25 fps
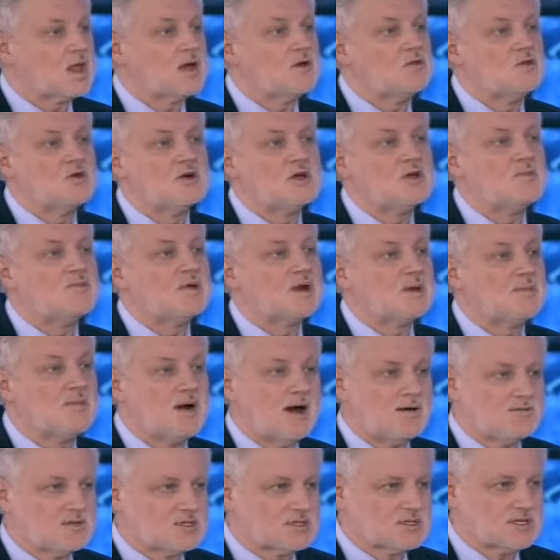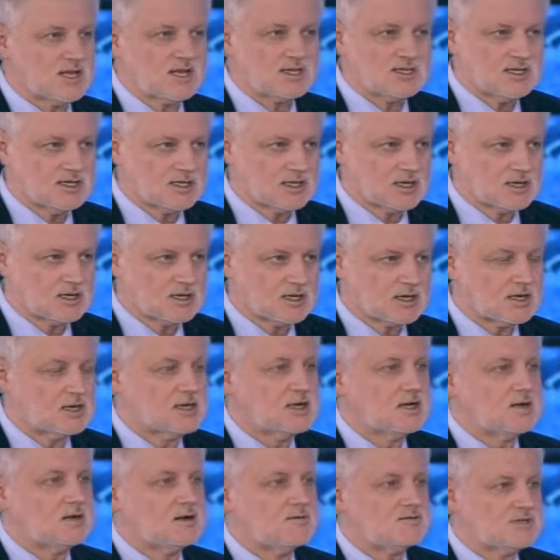но и прибавит значительно
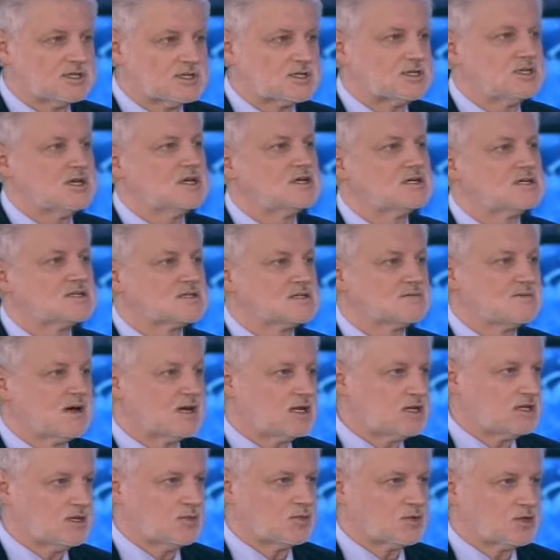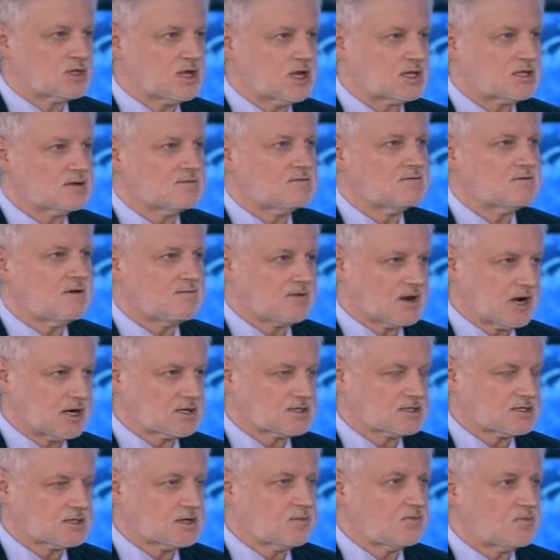в числе своих депутатов во
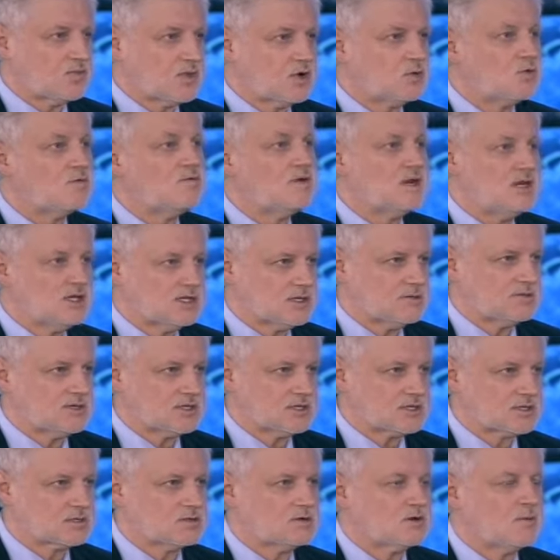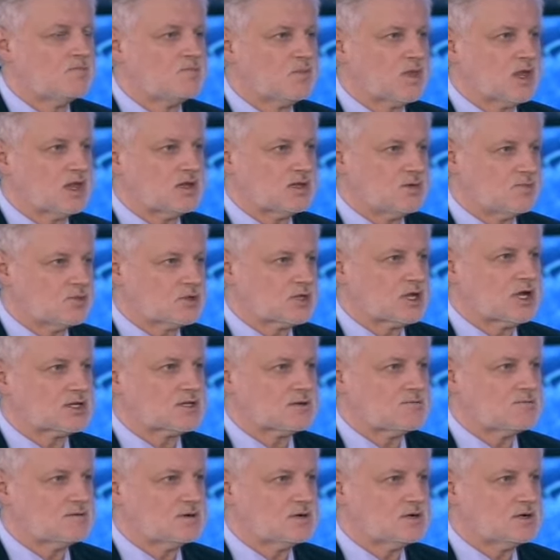фракцию фракции. Мы увеличим число
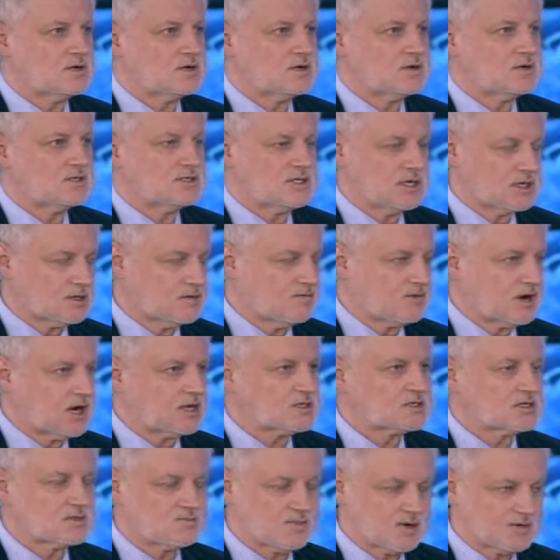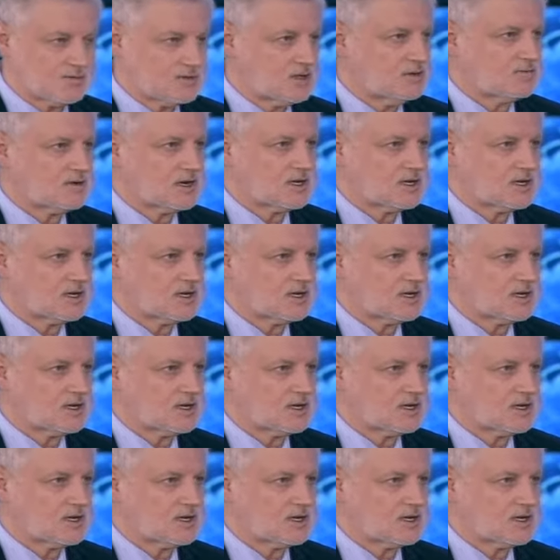депутатов, э, членов фракции «Справедливая